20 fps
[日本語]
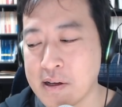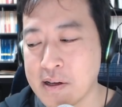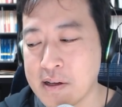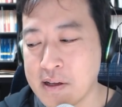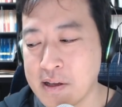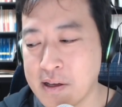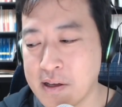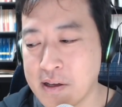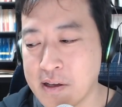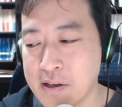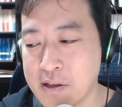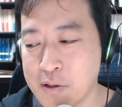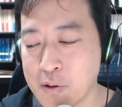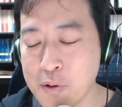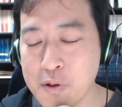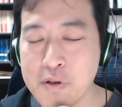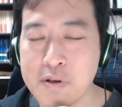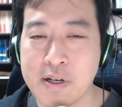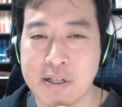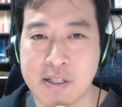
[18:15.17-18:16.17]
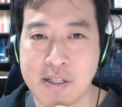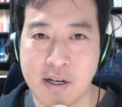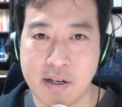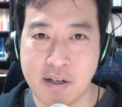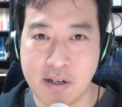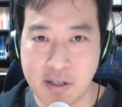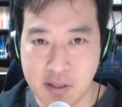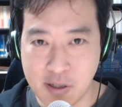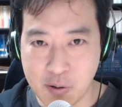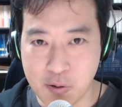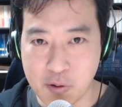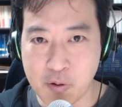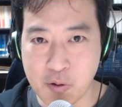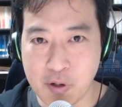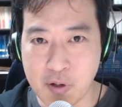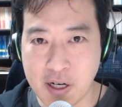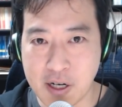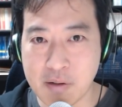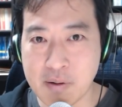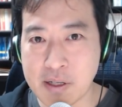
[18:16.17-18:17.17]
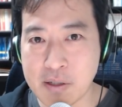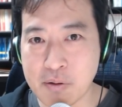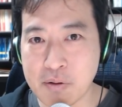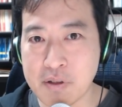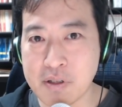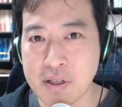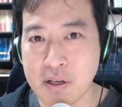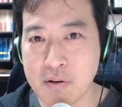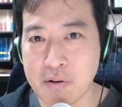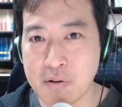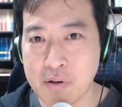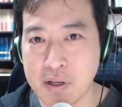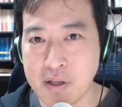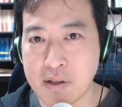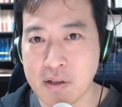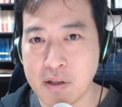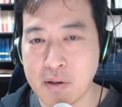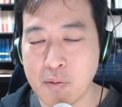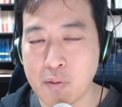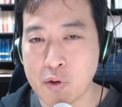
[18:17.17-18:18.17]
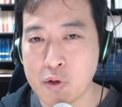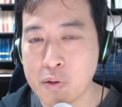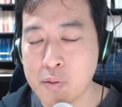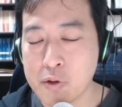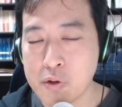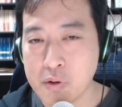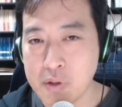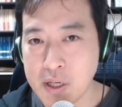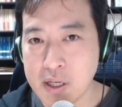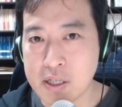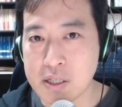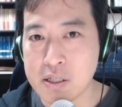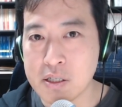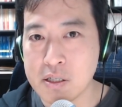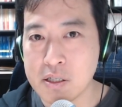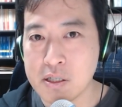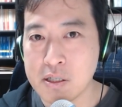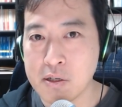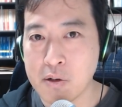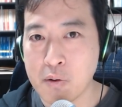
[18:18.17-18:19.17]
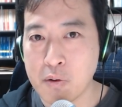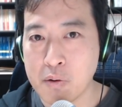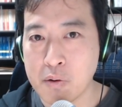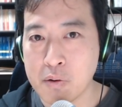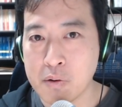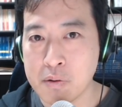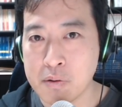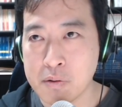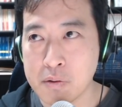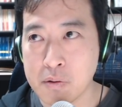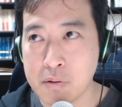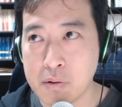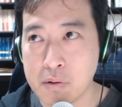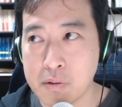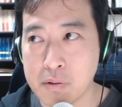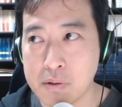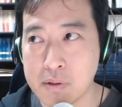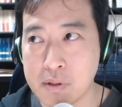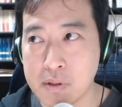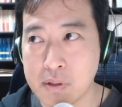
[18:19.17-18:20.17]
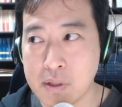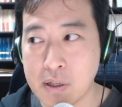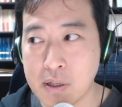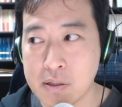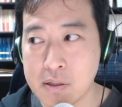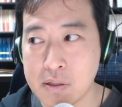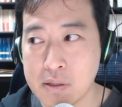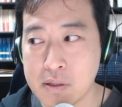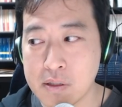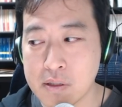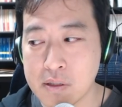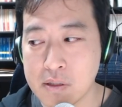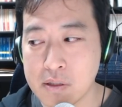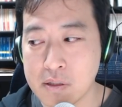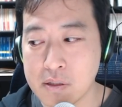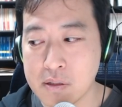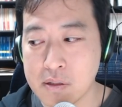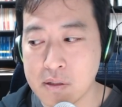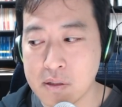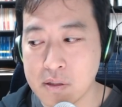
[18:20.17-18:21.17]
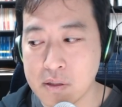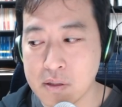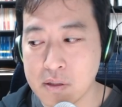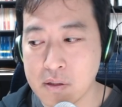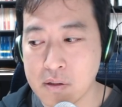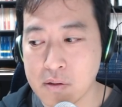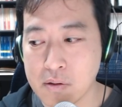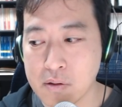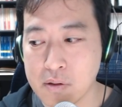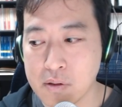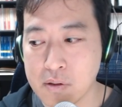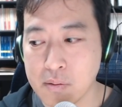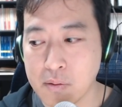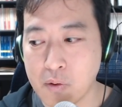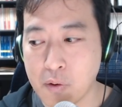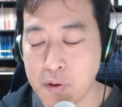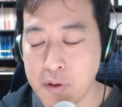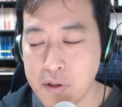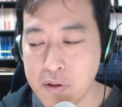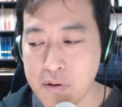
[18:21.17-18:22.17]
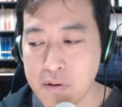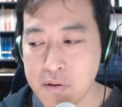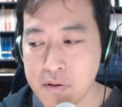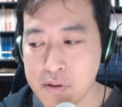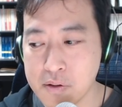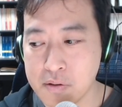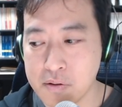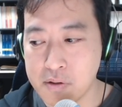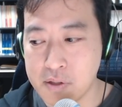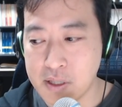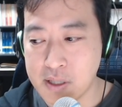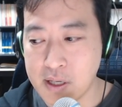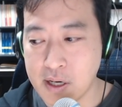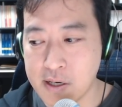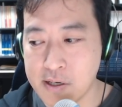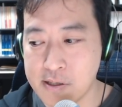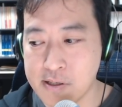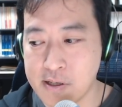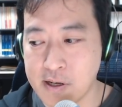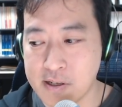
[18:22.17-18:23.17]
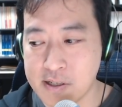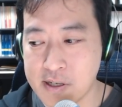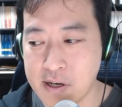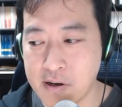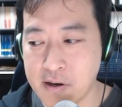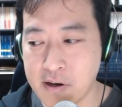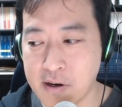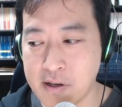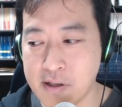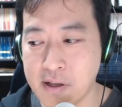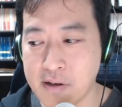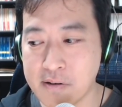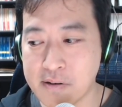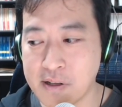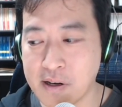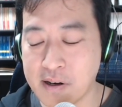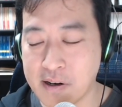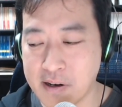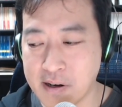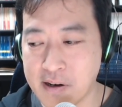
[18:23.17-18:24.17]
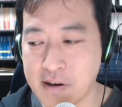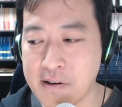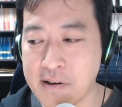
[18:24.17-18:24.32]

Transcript: えー、どういう扱いなんだこのお金はといったように、でももともとね、資本を出し保有数に対して支払われてるんだから、